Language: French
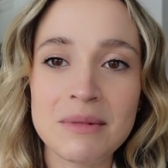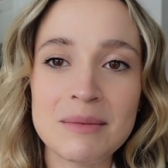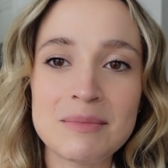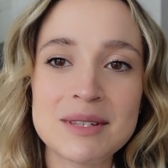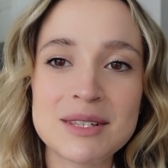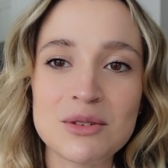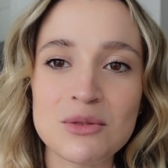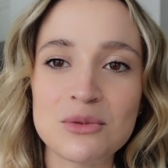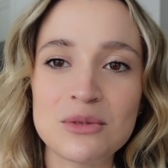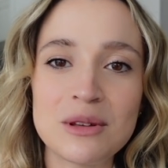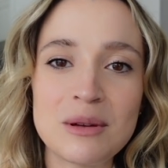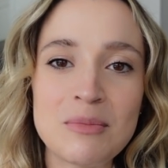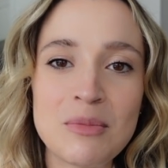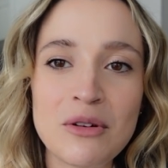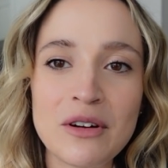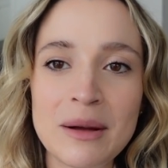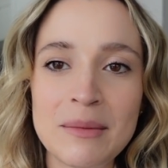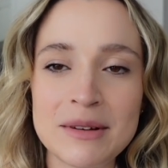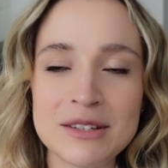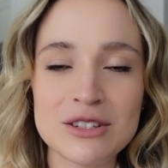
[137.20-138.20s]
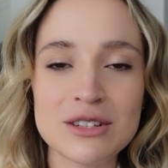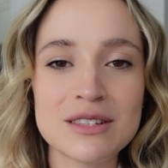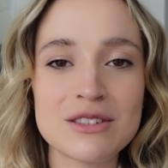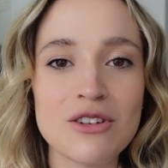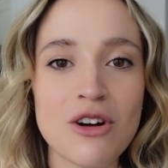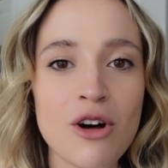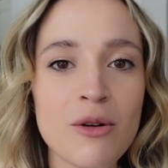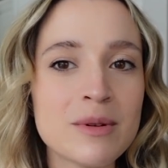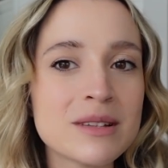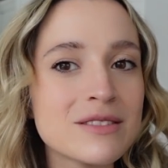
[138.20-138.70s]
même si on n'est pas vraiment sorti
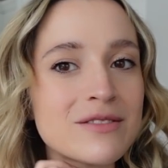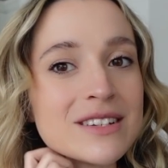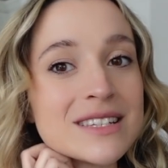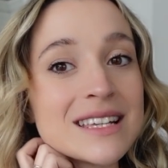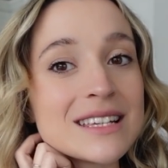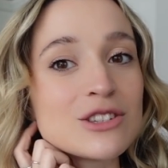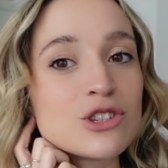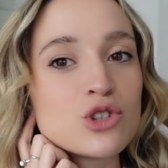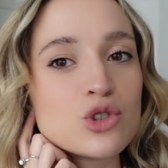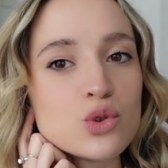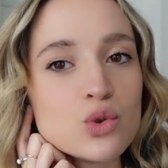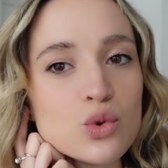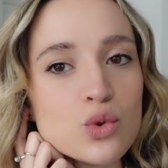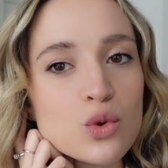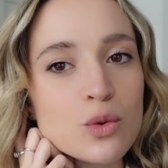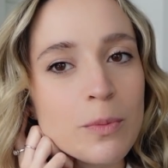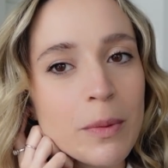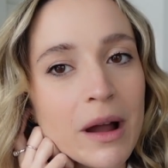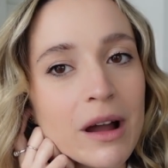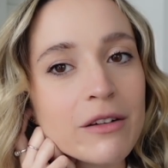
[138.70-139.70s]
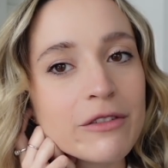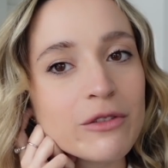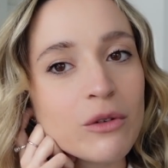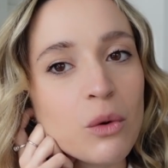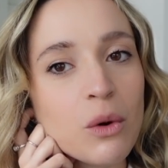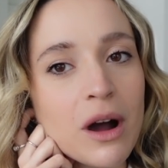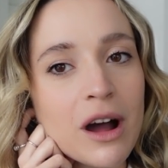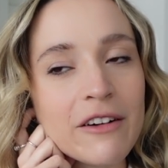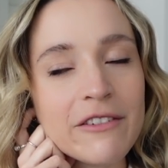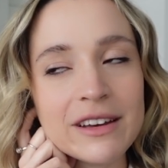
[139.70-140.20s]
dehors parce qu'il faisait super
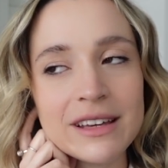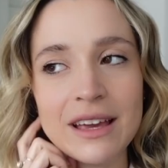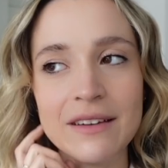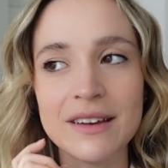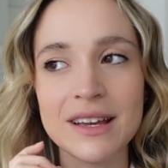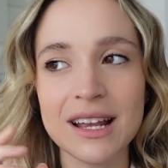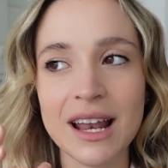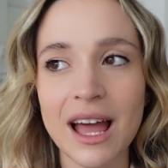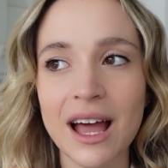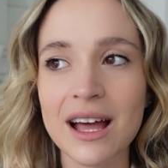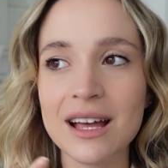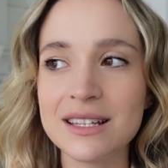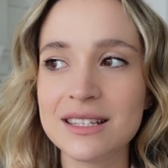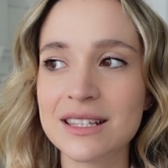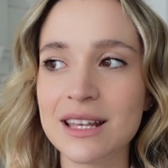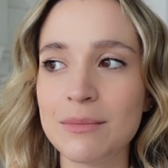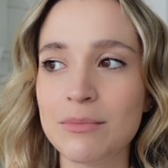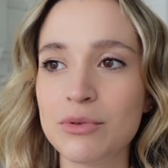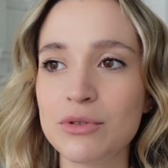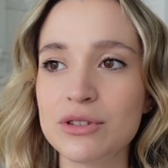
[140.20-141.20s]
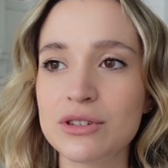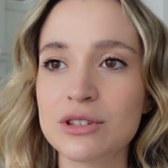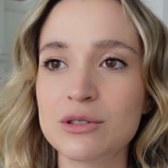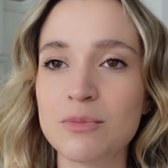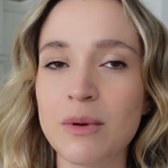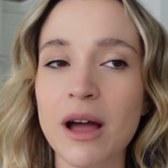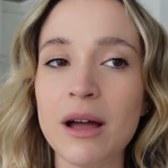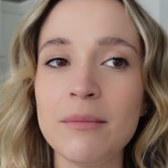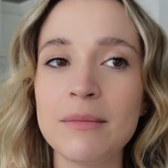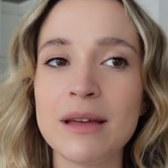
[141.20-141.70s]
froid. Fait qu'avec Lara, c'était pas
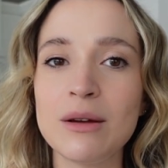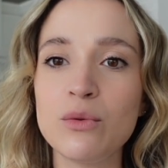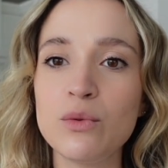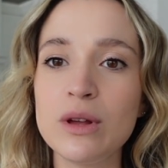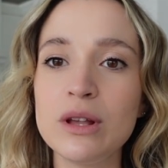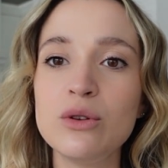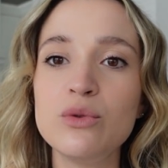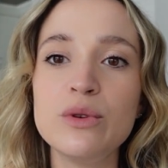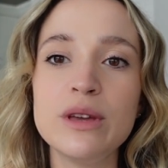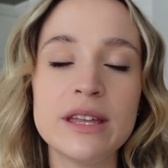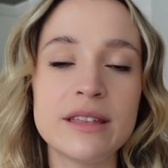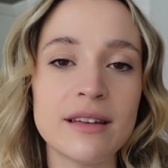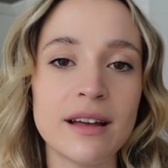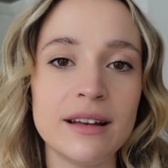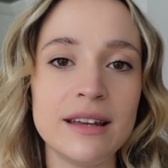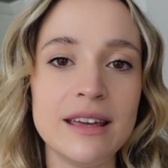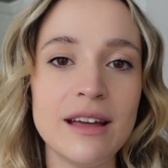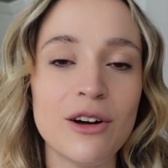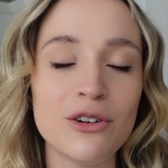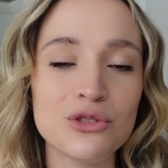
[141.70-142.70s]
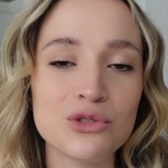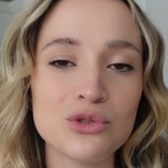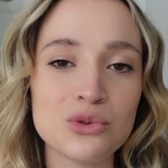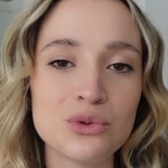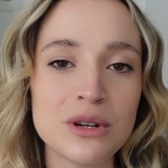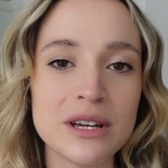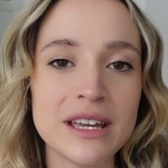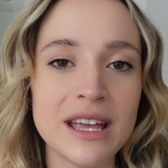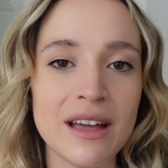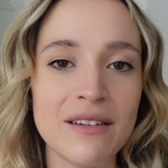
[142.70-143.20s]
super. Mais Will, lui, est allé en
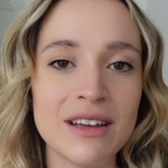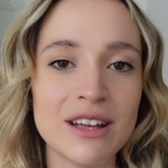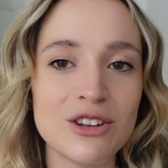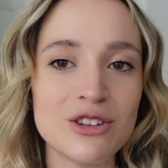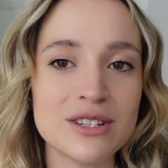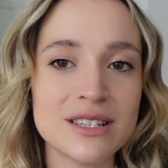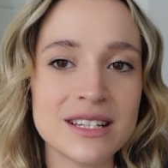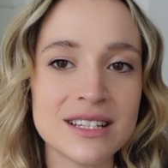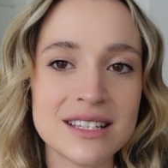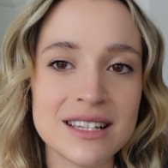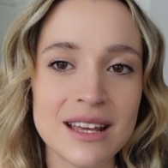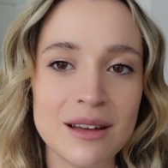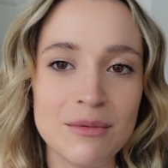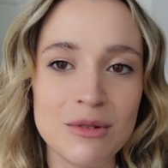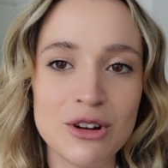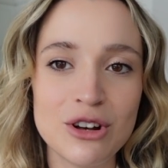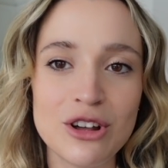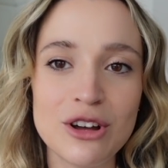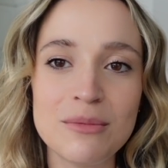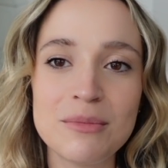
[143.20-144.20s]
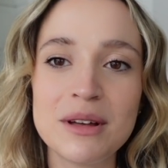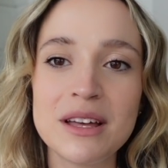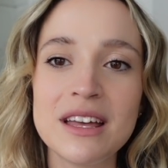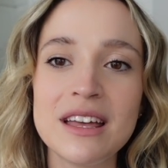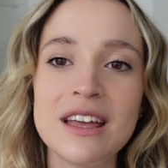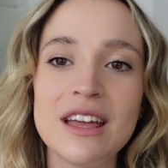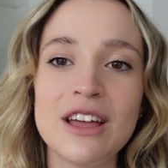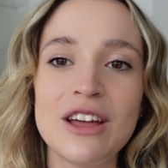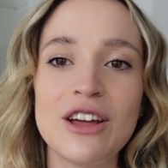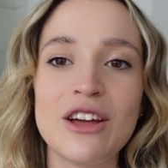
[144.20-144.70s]
touring avec le CCM Club.
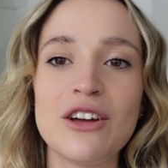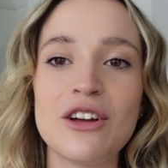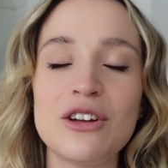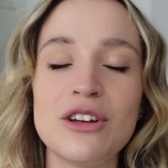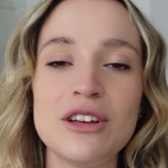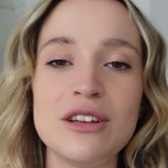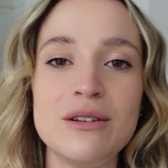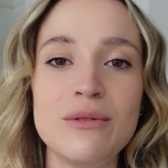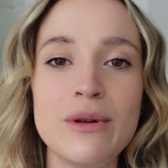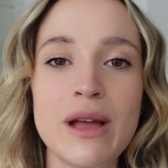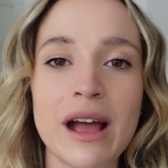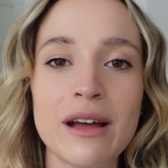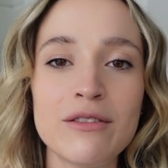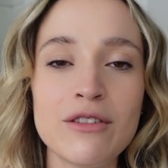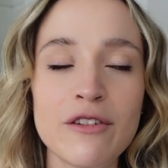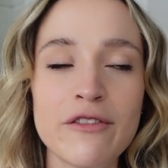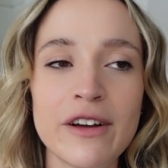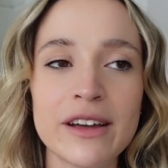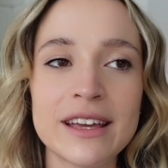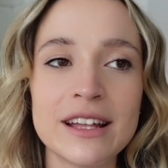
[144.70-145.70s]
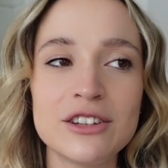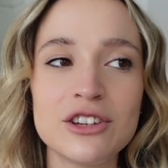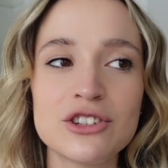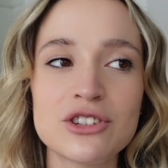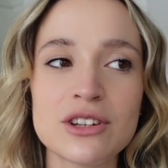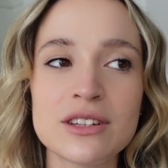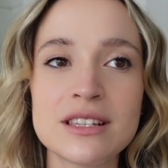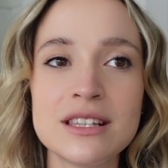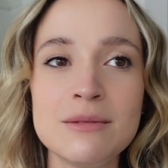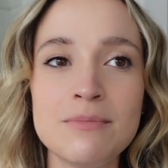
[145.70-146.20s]
Euh, il lui arrive de faire quelques
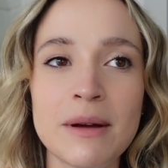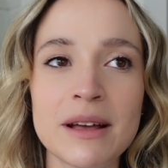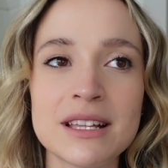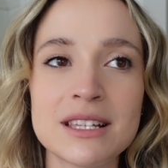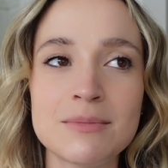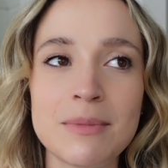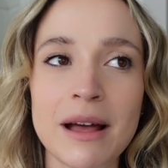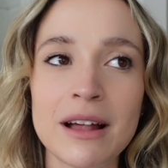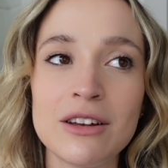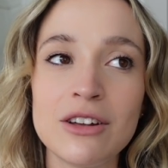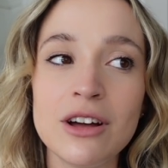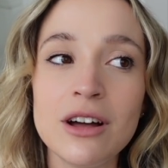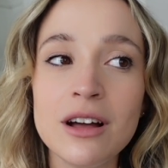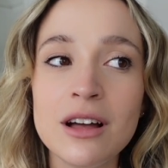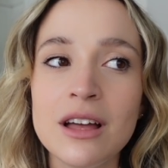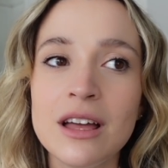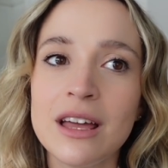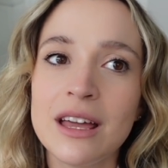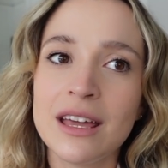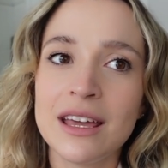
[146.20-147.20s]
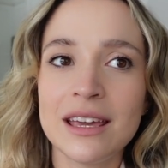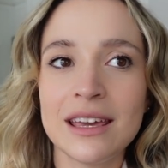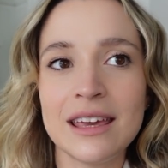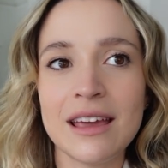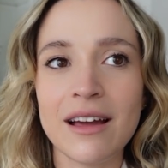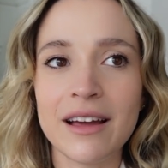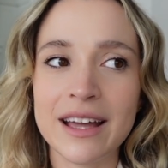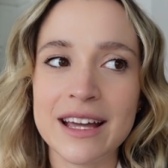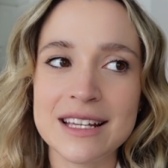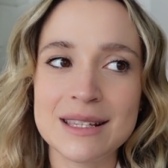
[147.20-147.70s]
sorties par-ci par-là.
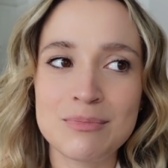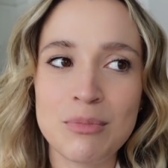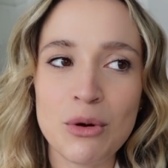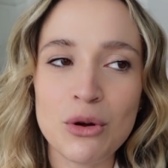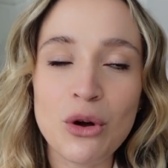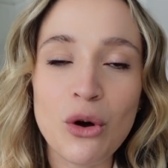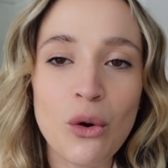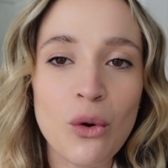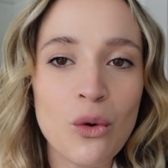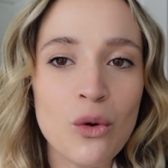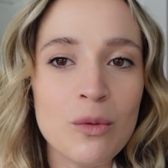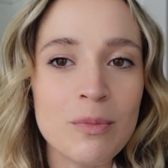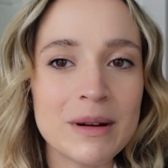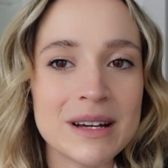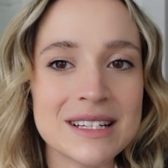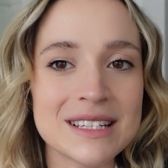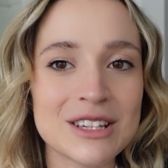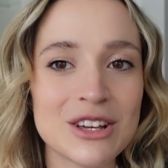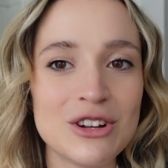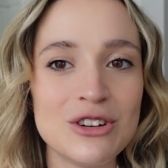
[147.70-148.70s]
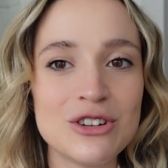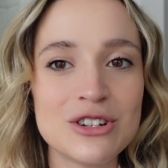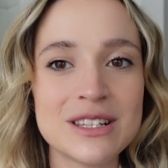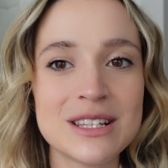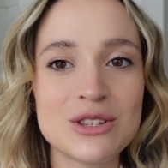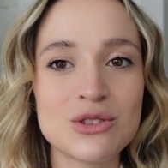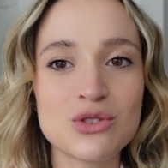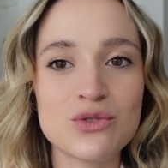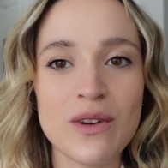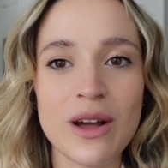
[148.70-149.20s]
Il en reste pas gros parce que là,
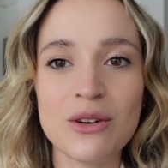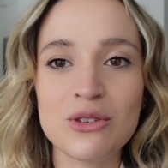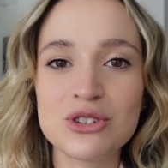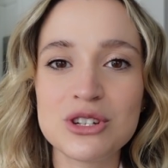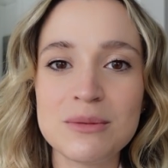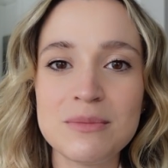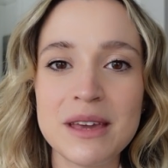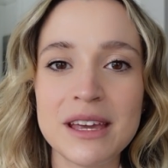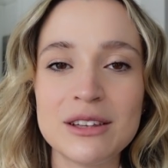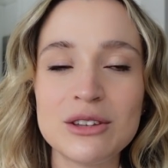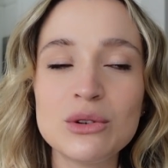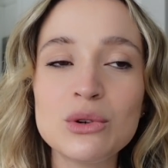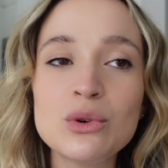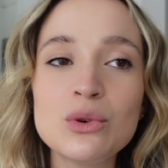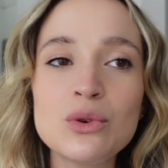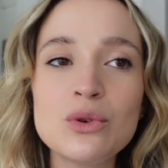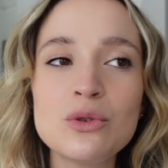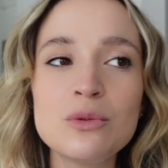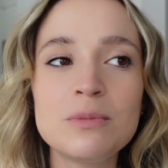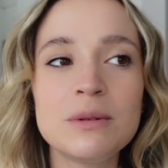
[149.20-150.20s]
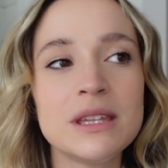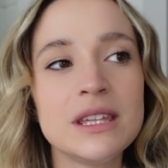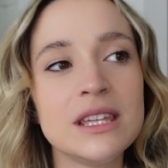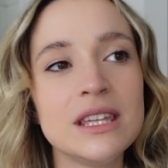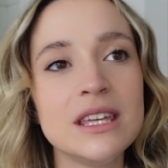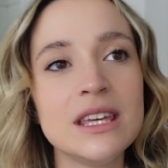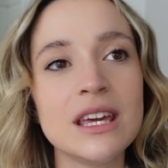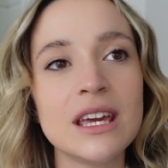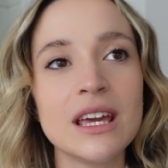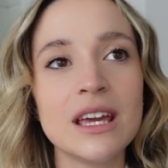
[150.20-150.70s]
c'est sûr, je vais accoucher bientôt.
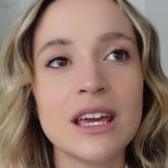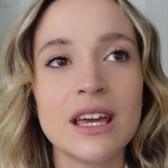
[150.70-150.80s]
Puis